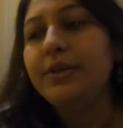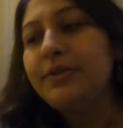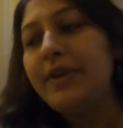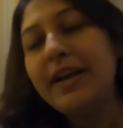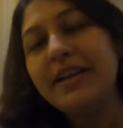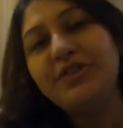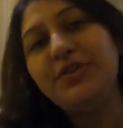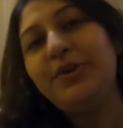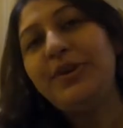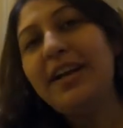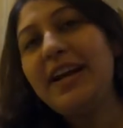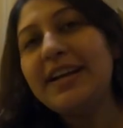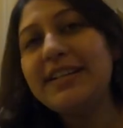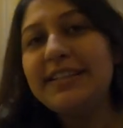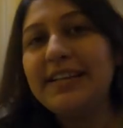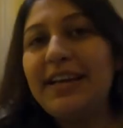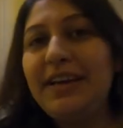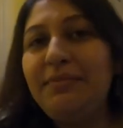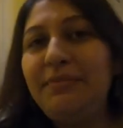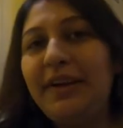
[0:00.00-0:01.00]
সো অ্যাকচুয়ালি
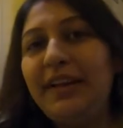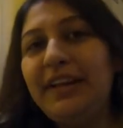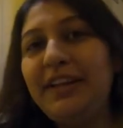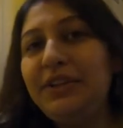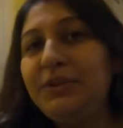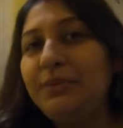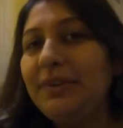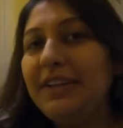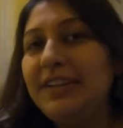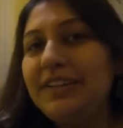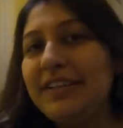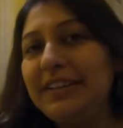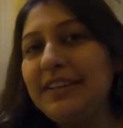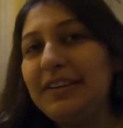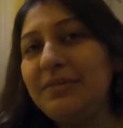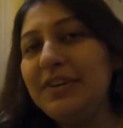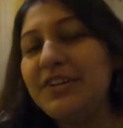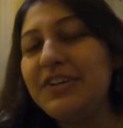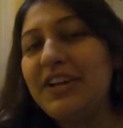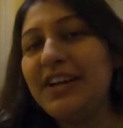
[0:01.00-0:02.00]
আজকে মেনলি তোমাদের সাথে
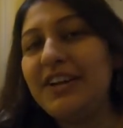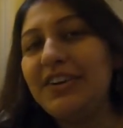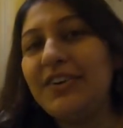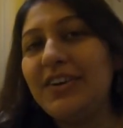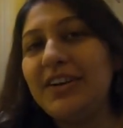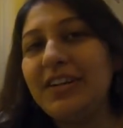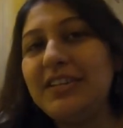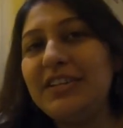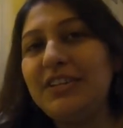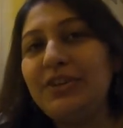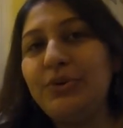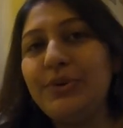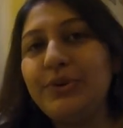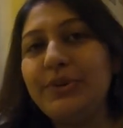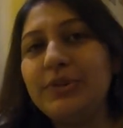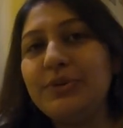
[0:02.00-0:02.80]
আমার শেয়ার করা ছিল